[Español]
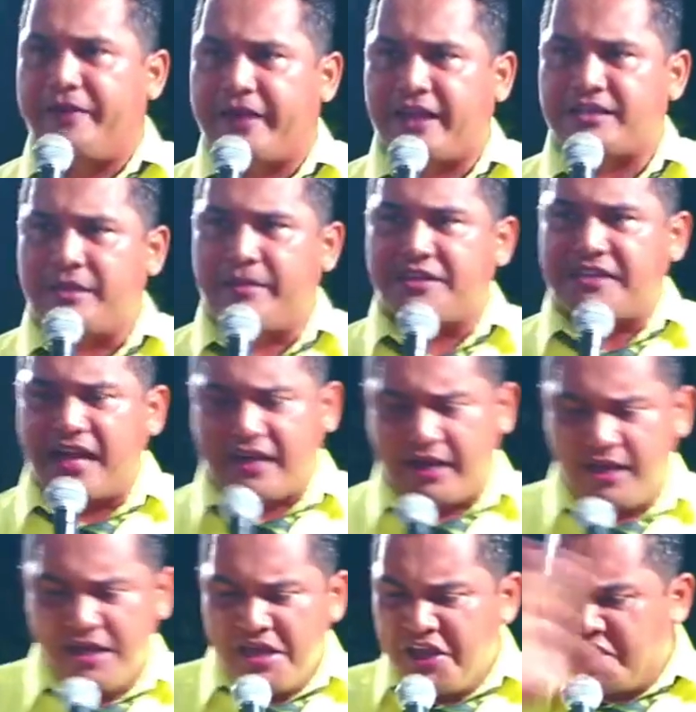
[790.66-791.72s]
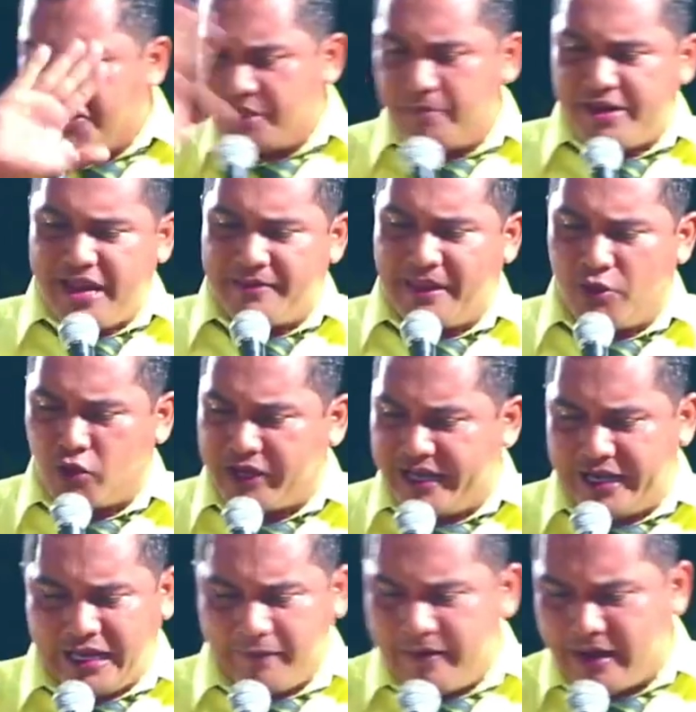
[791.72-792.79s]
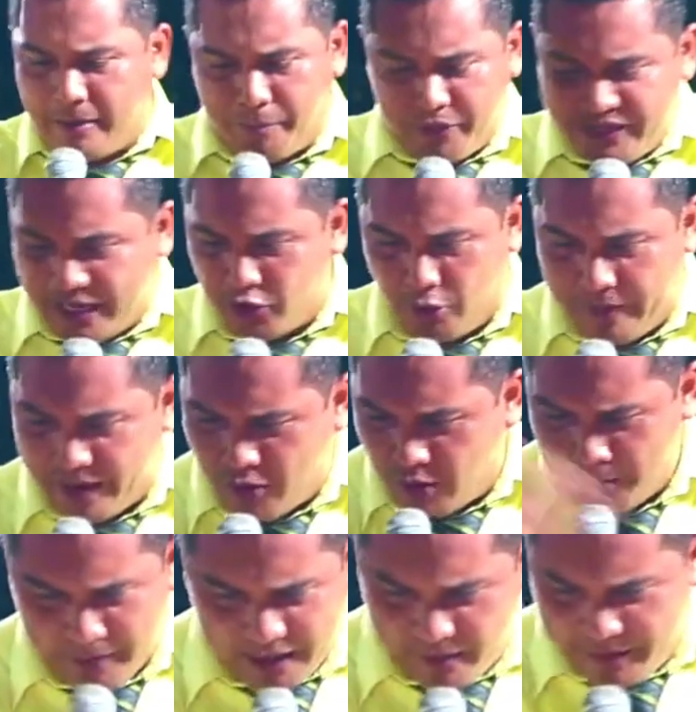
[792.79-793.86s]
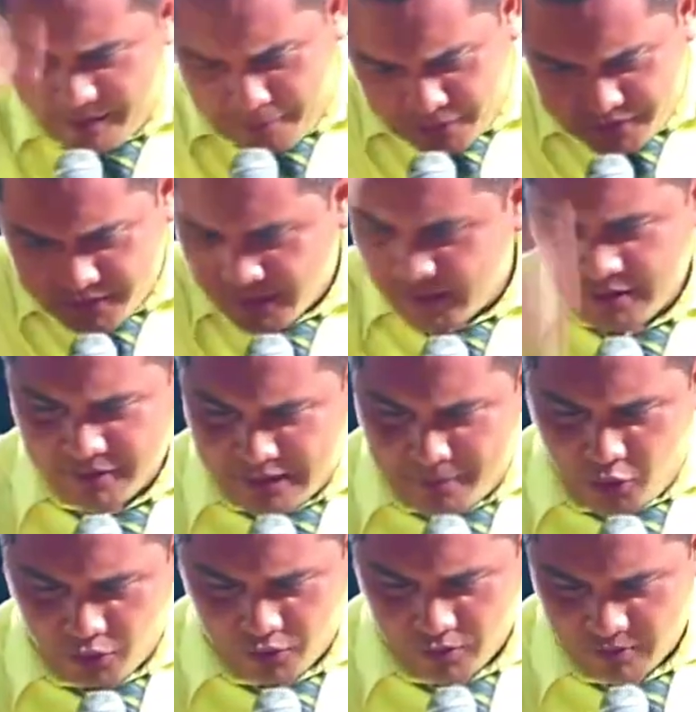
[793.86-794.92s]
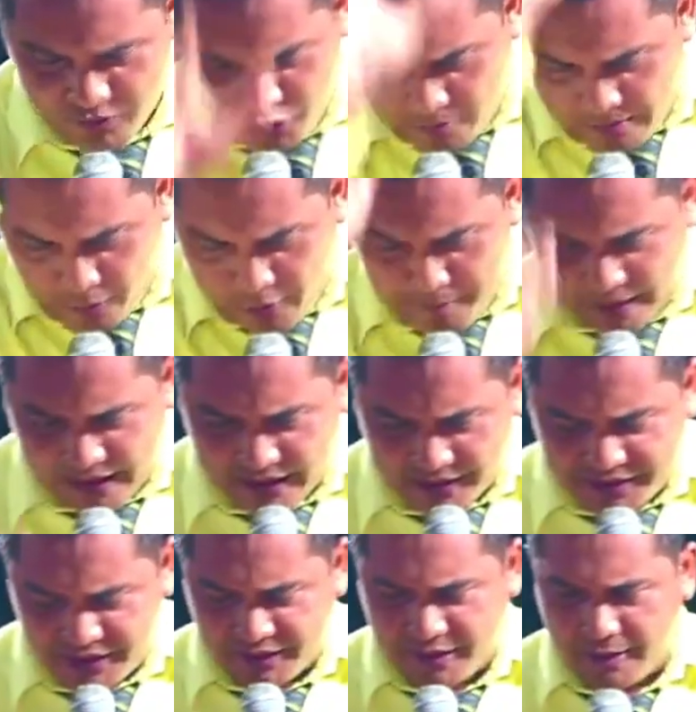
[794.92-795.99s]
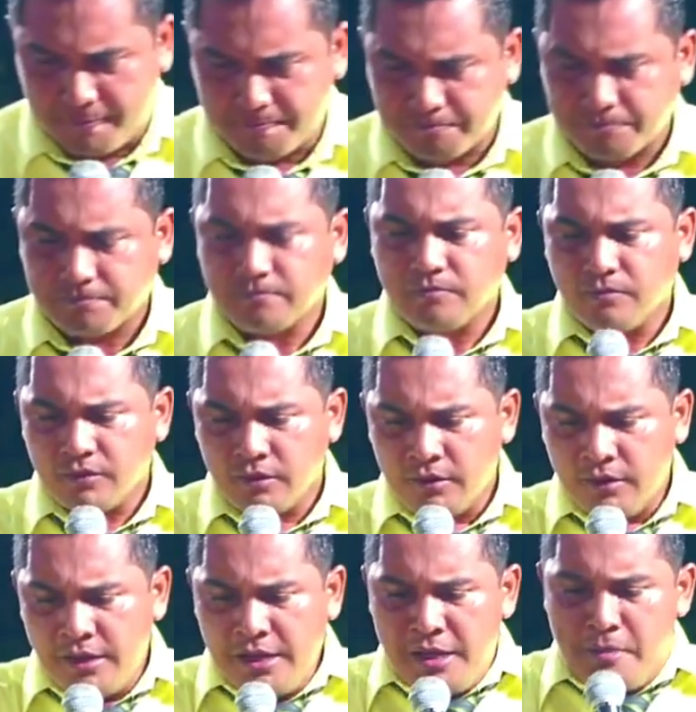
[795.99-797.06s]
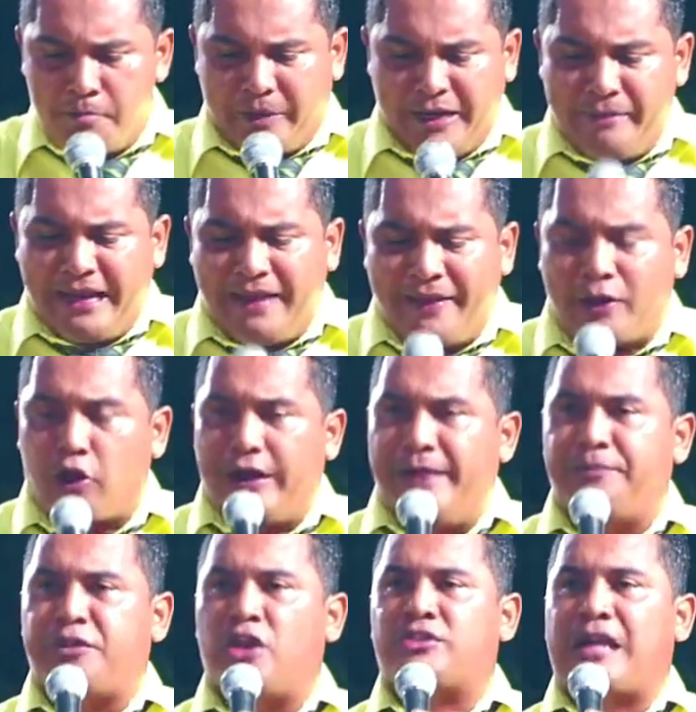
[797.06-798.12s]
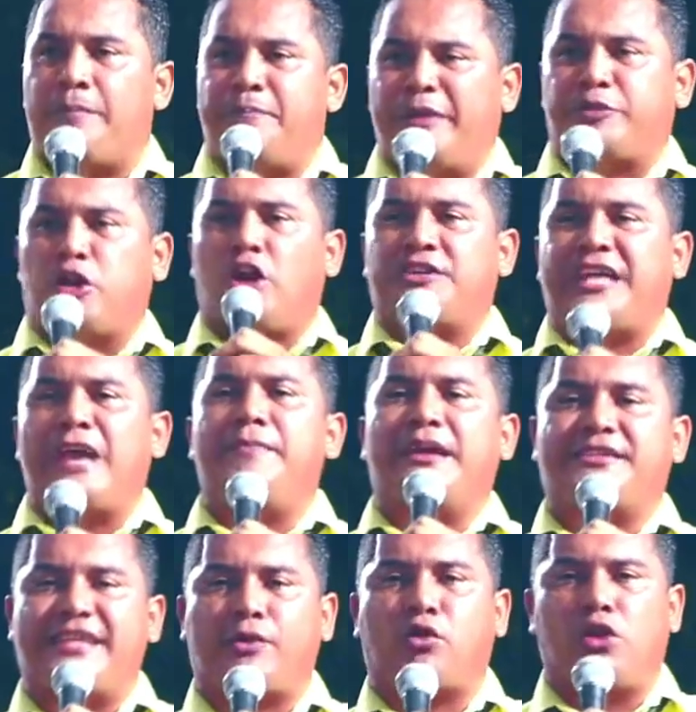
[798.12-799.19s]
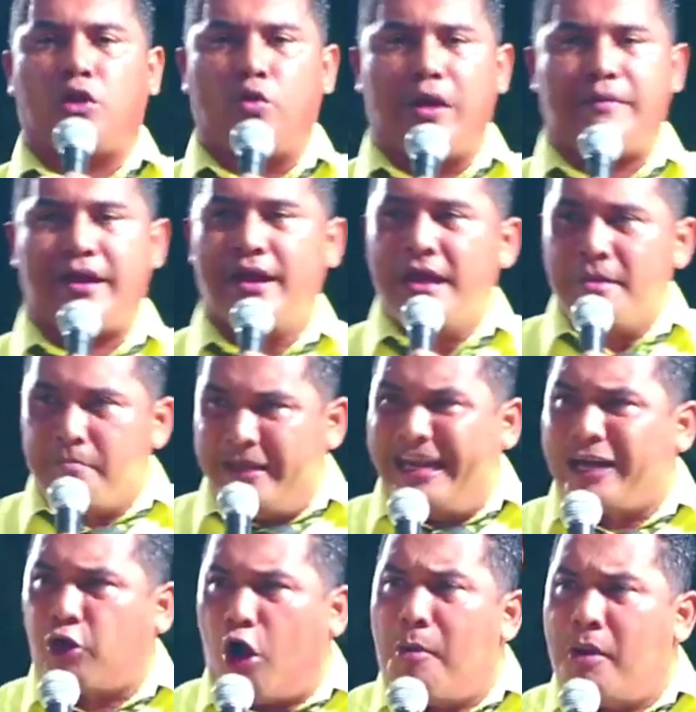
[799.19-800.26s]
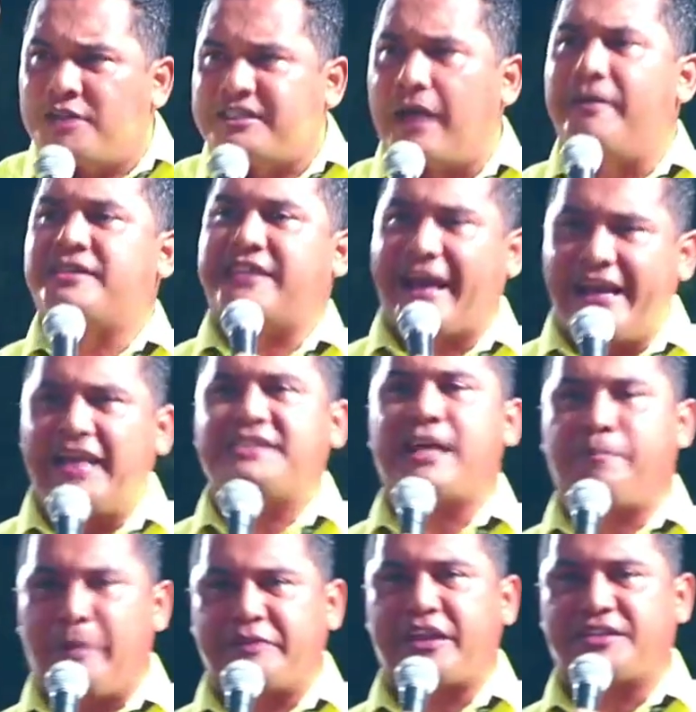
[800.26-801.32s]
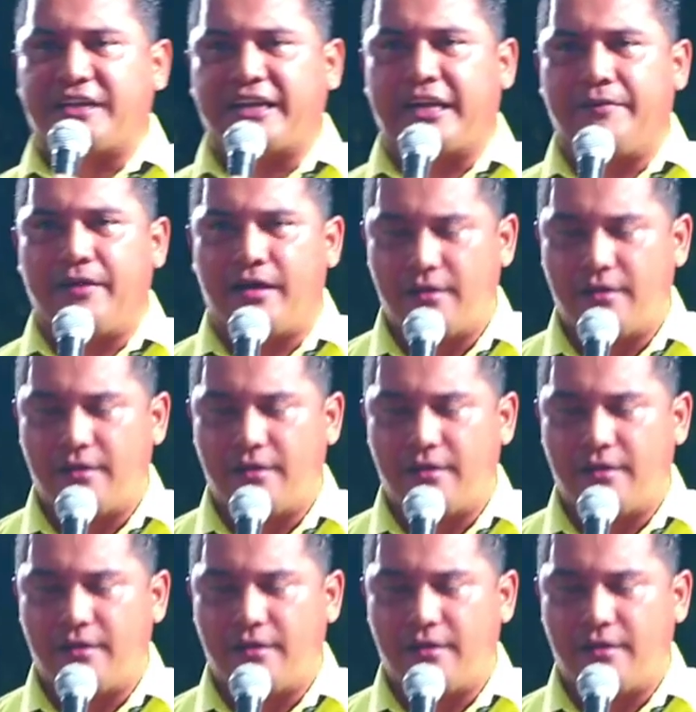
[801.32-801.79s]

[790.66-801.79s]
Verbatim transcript: este mensaje. Y si mañana no quieren que venga, pues ya no vengo para mí, pues ni modo, yo me voy para la casita. Primera de Corintios capítulo 6, versículo 9. Mire cómo estaba esta iglesia patas arriba.